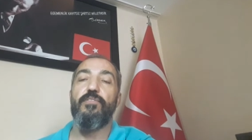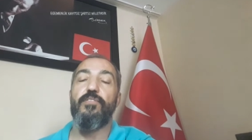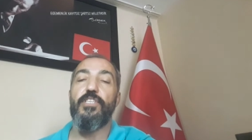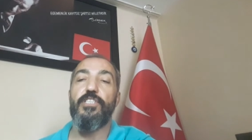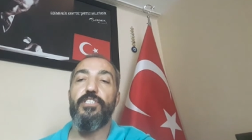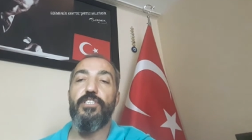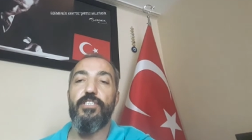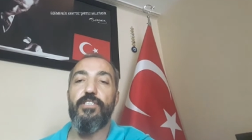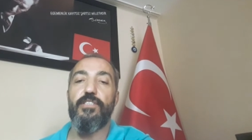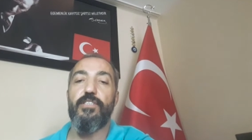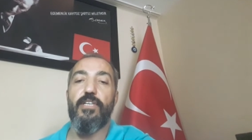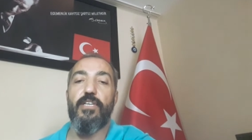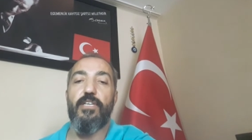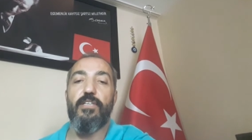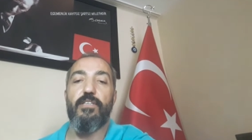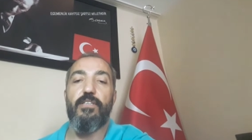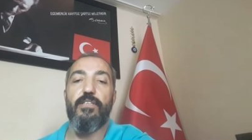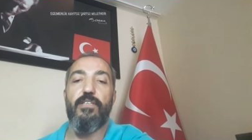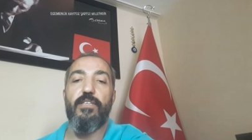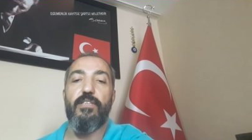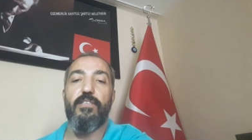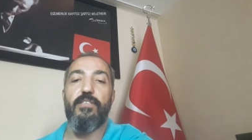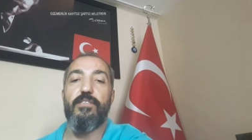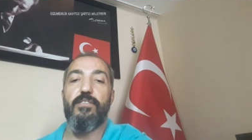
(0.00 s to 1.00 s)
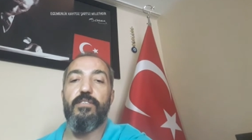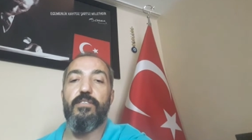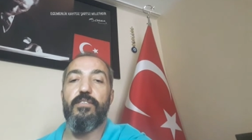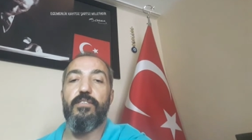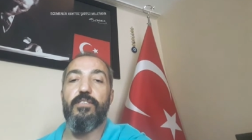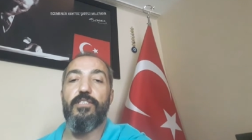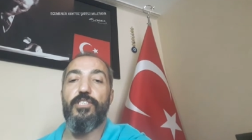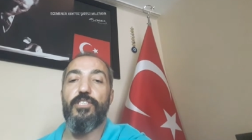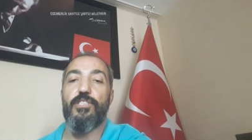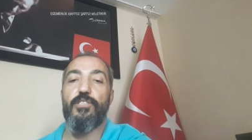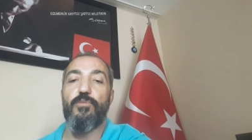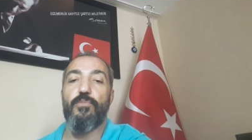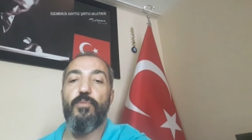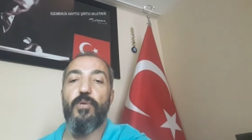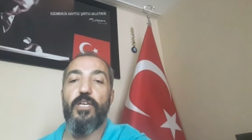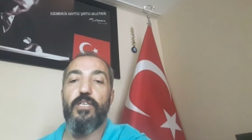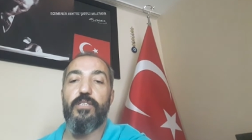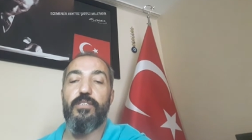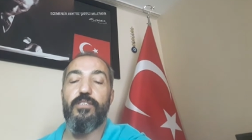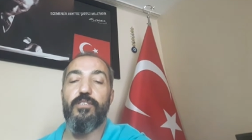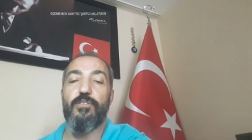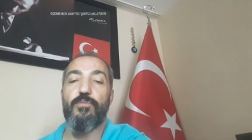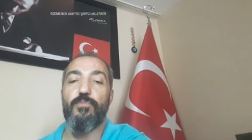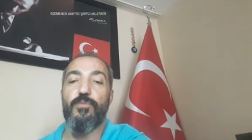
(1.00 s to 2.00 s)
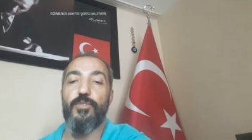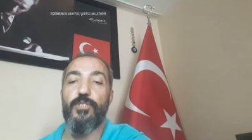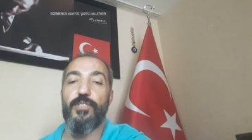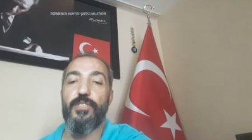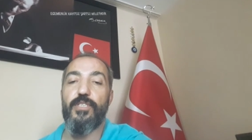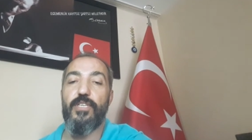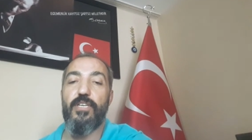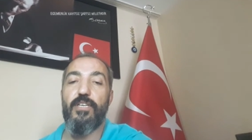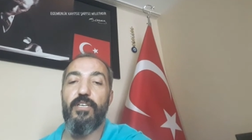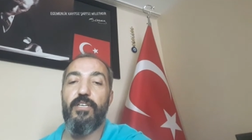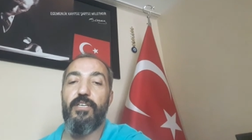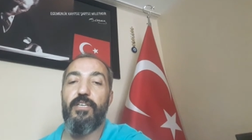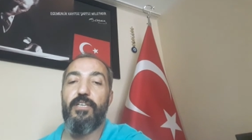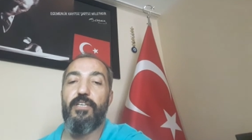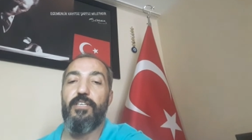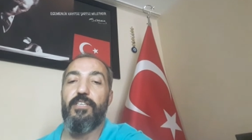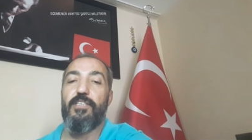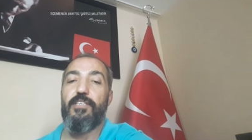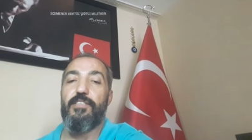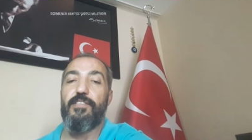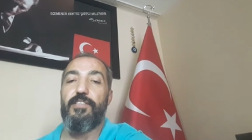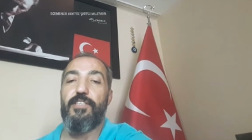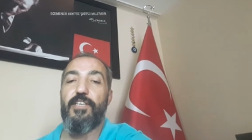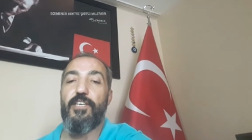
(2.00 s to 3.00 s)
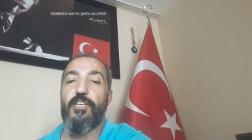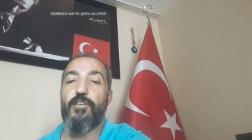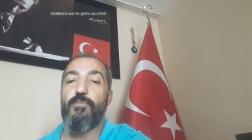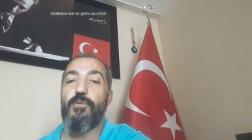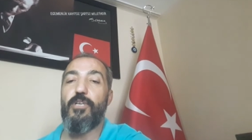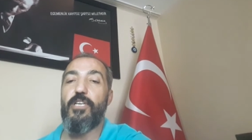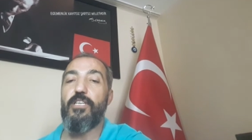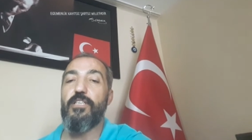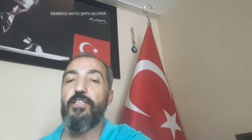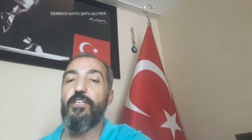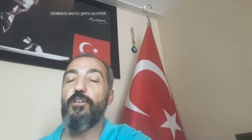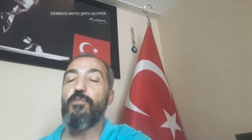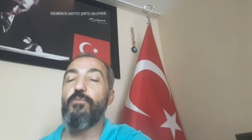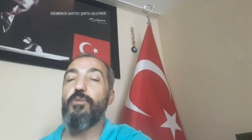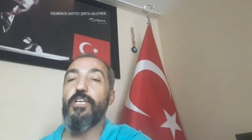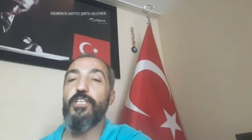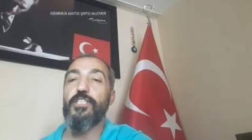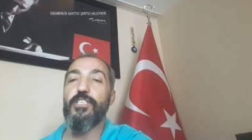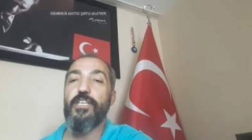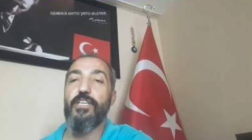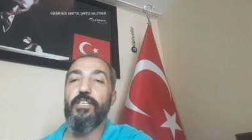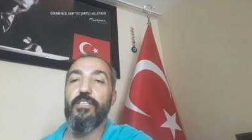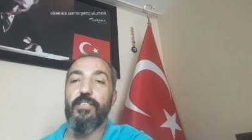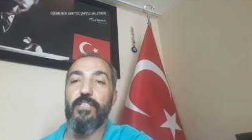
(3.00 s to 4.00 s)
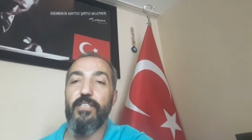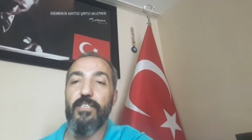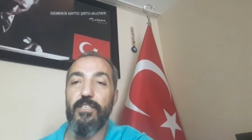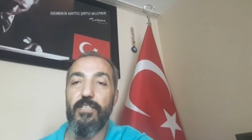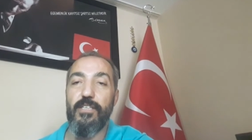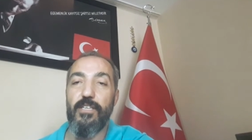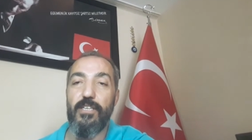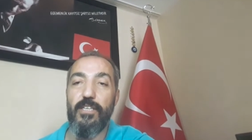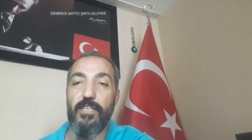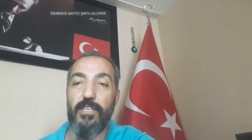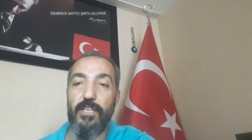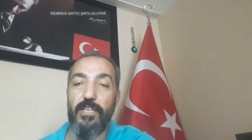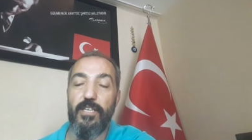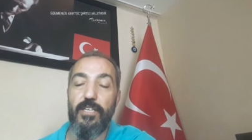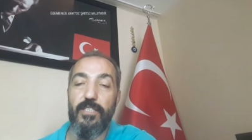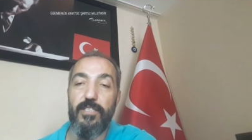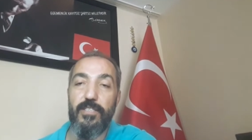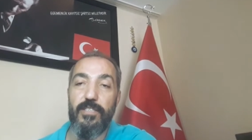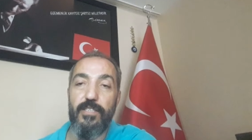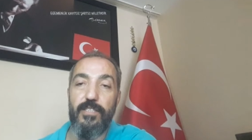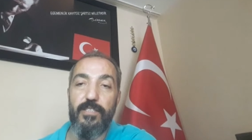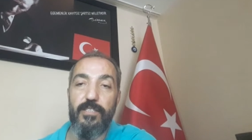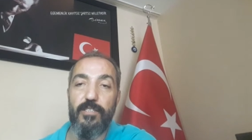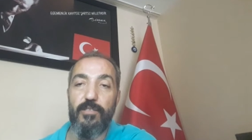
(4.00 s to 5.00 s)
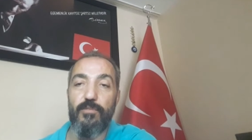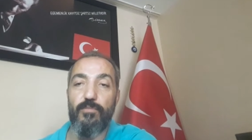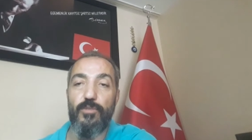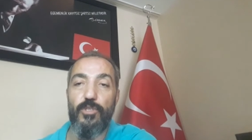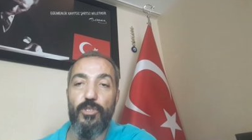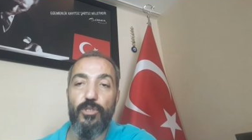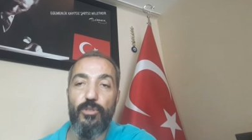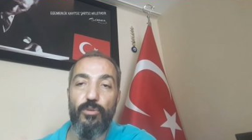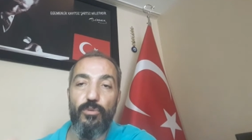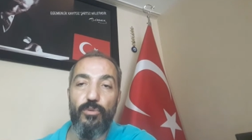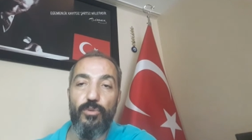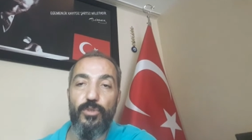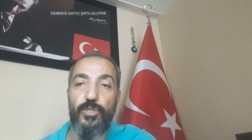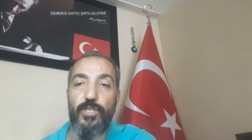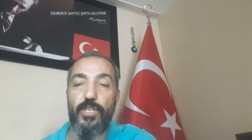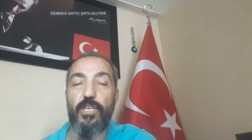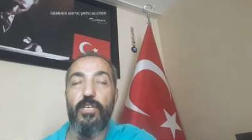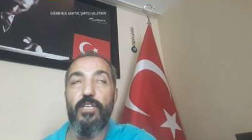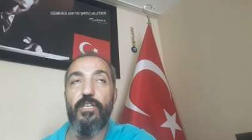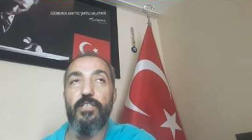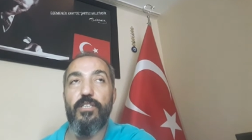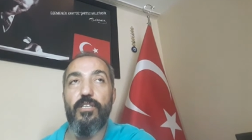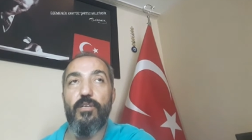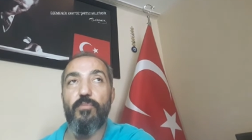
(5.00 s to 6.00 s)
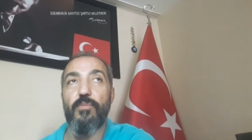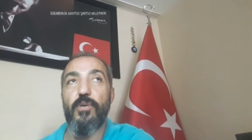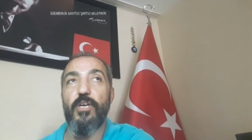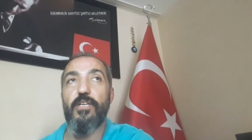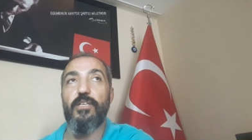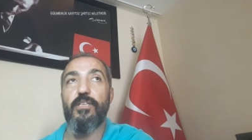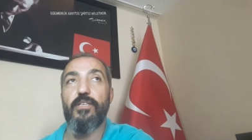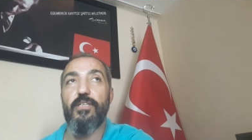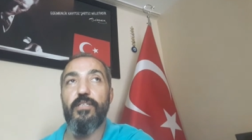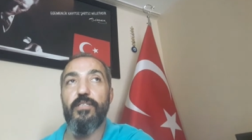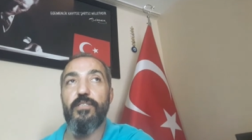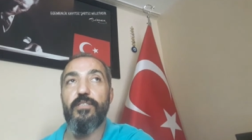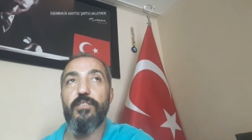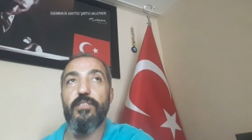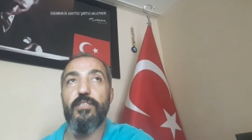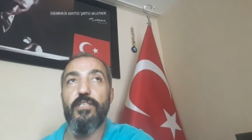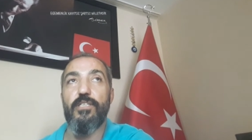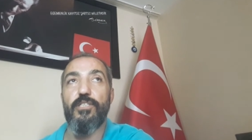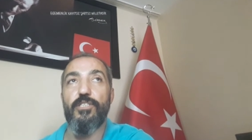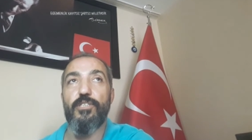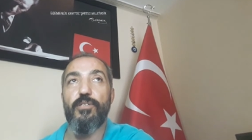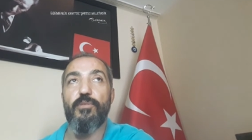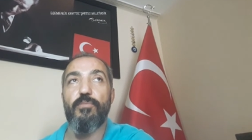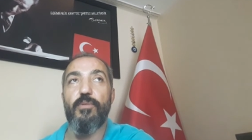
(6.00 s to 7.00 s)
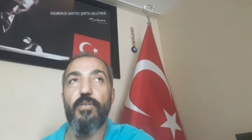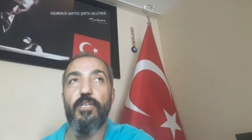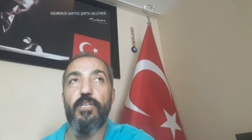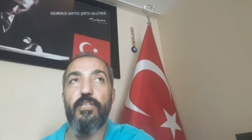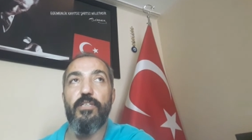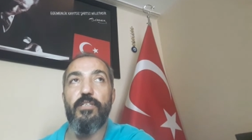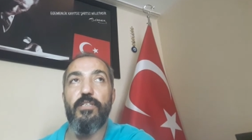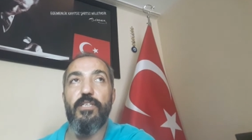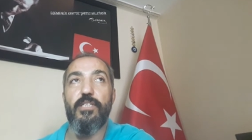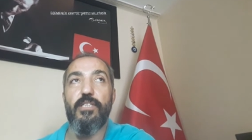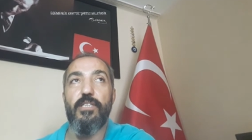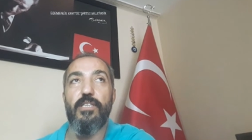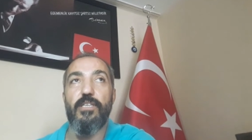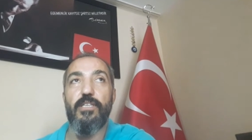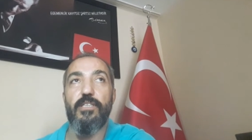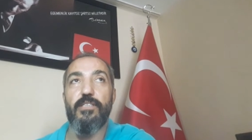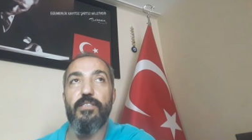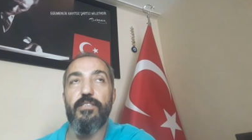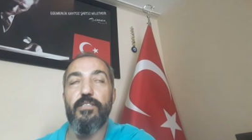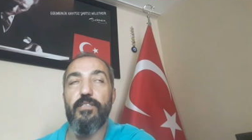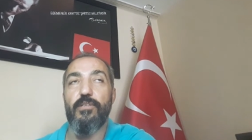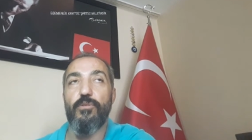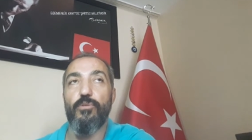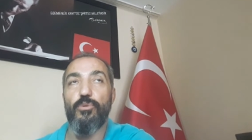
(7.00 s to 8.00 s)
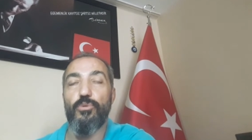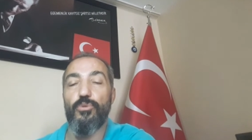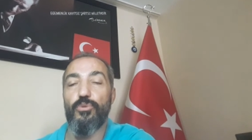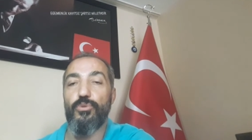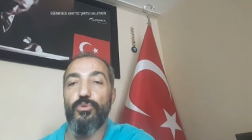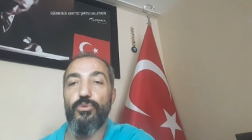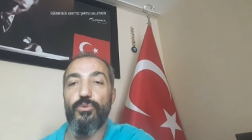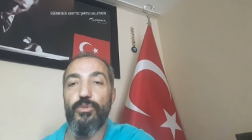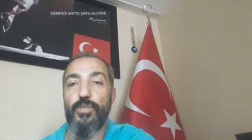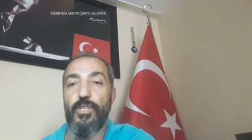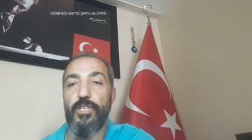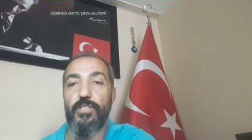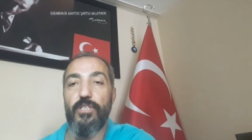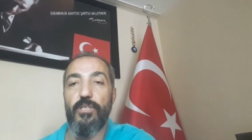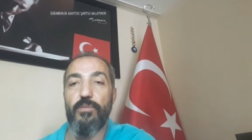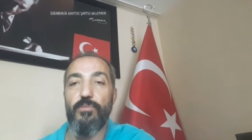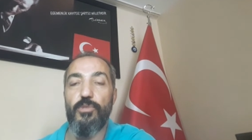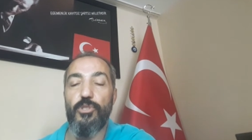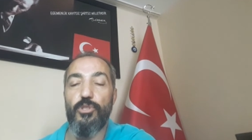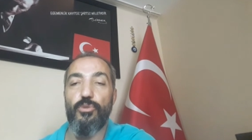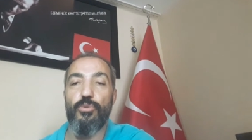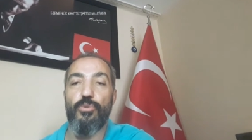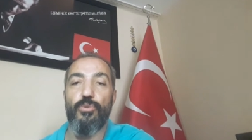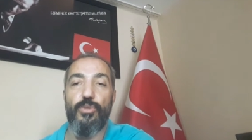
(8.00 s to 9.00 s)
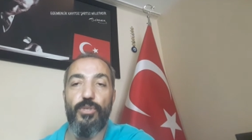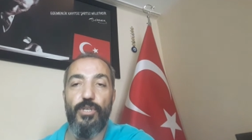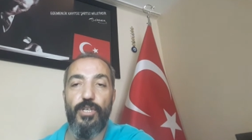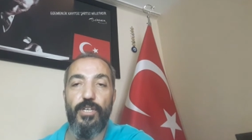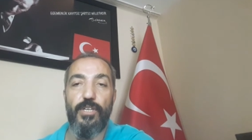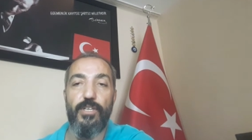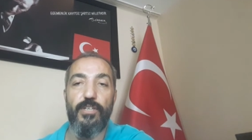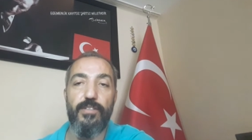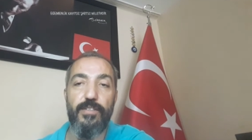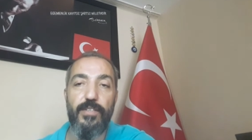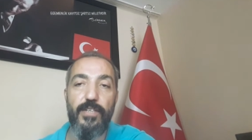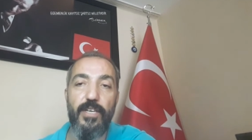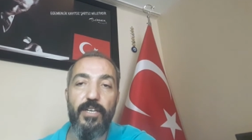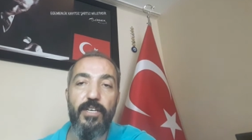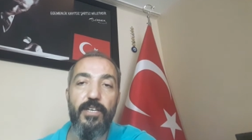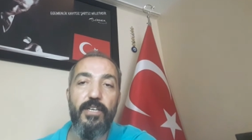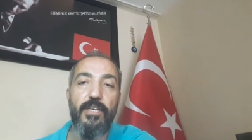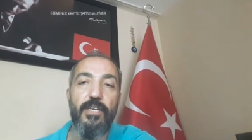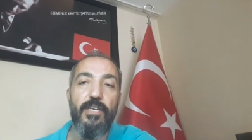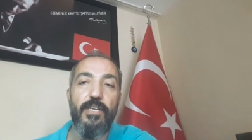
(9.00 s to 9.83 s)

Ve cidden de e, şimdi baktığımızda Diğer belediye başkanlarıyla kıyasladığımızda özellikle merkez ilçe belediyelerinde olsun ya da birçok yerde